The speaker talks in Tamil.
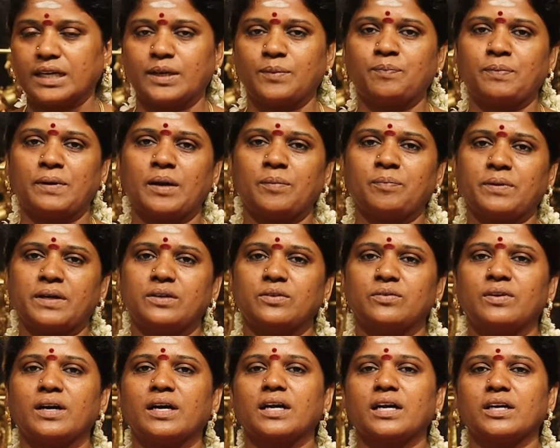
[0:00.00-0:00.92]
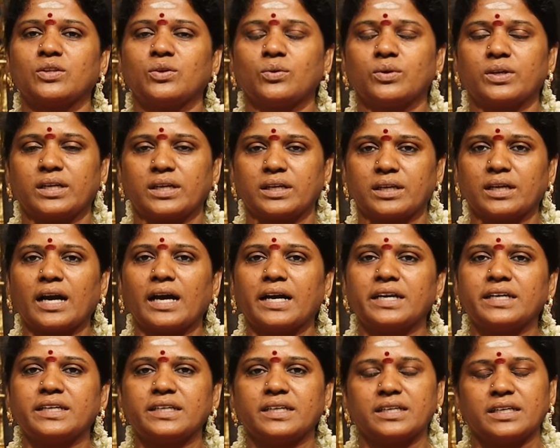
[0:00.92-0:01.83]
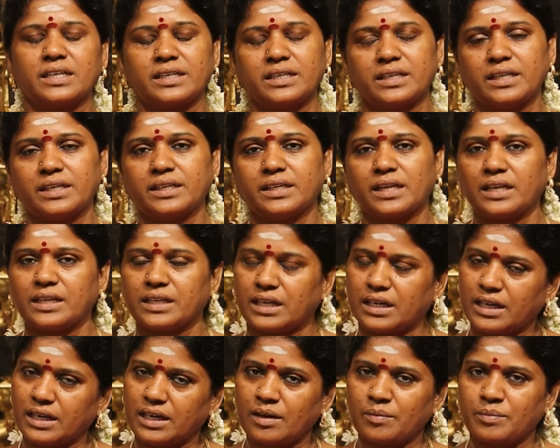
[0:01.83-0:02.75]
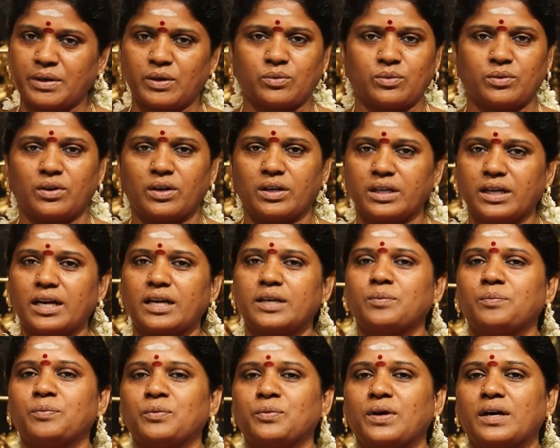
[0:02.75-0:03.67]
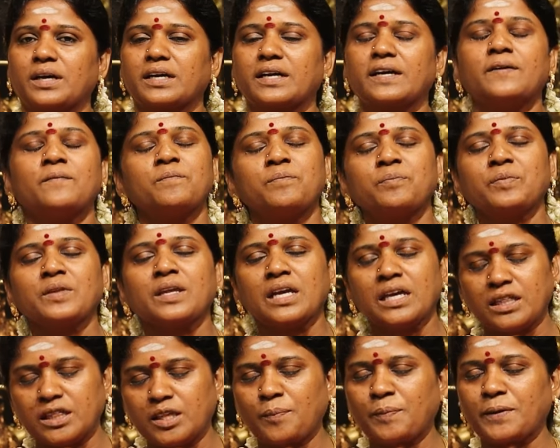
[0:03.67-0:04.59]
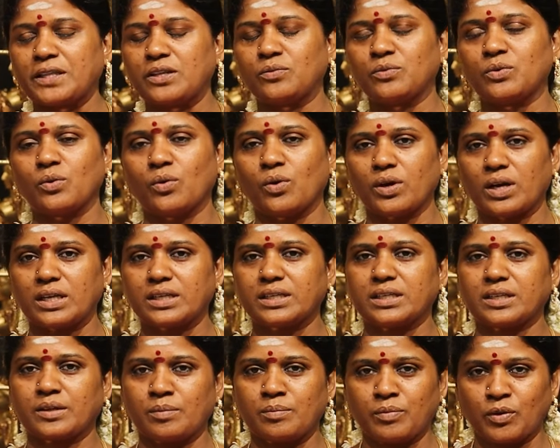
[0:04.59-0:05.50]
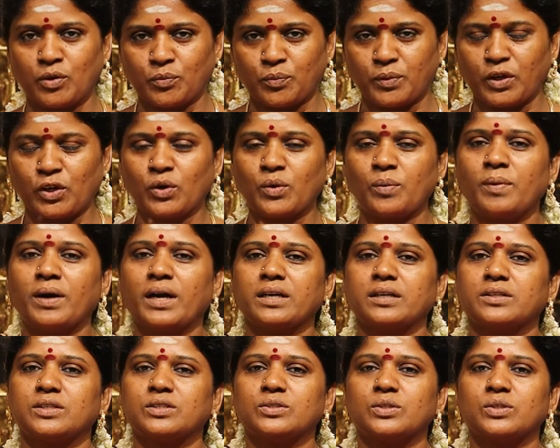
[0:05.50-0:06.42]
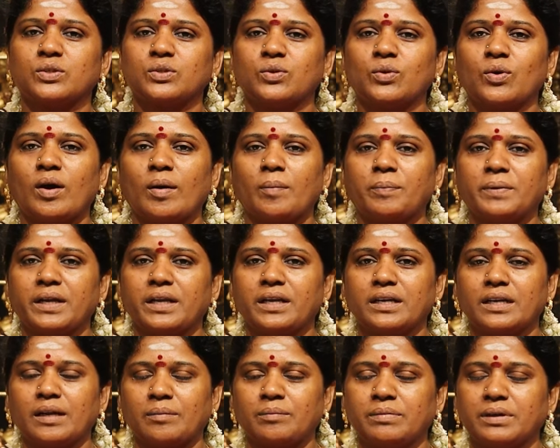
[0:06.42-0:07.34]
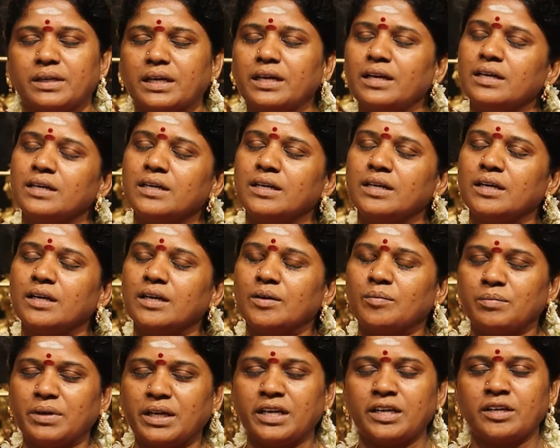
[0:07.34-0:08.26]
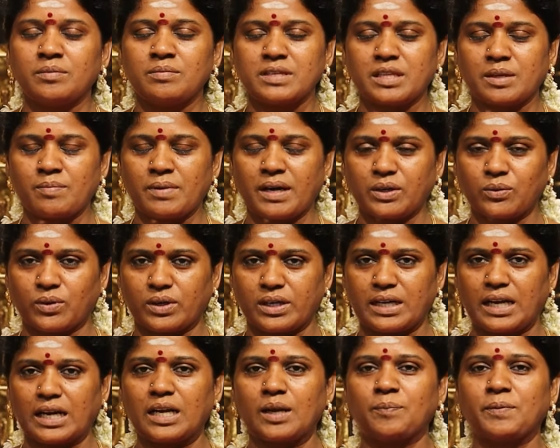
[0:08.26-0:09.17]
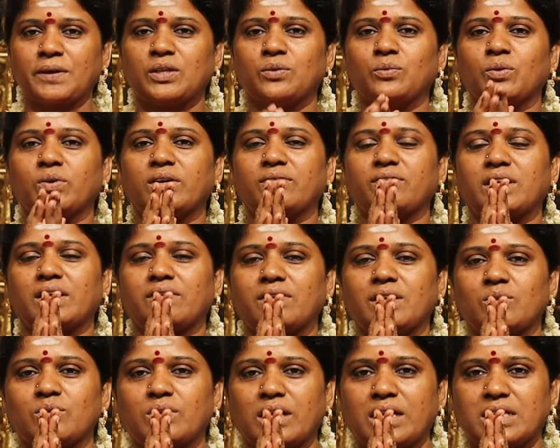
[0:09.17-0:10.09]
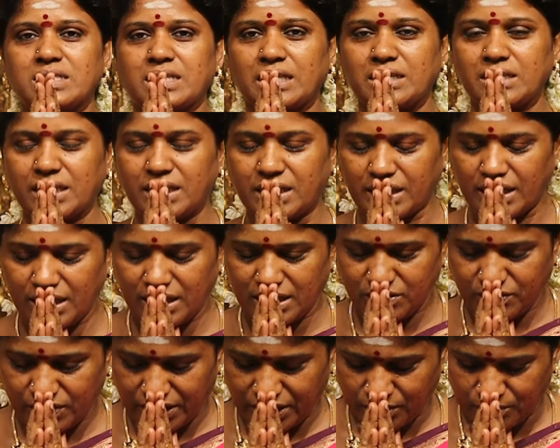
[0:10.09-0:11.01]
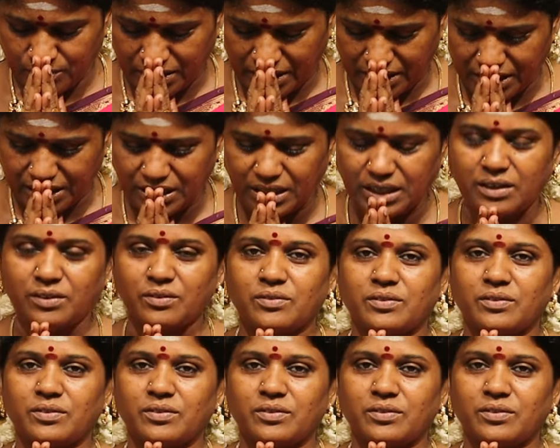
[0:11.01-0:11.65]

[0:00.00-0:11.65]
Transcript: ரிப்ளை பண்ணுவாங்க அதோட ஹைட் என்ன டீட்டெயில் எல்லாமே உங்களுக்கு அனுப்புவாங்க இந்த பதிவு உங்களுக்கு ரொம்ப உபயோகமாக இருந்திருக்கும் அப்படின்னு நம்புகிறேன் மீண்டும் இதை மாதிரி ஒரு நல்ல பதிவோடு விரைவில் உங்களை சந்திக்கிறேன் அது வரைக்கும் நன்றி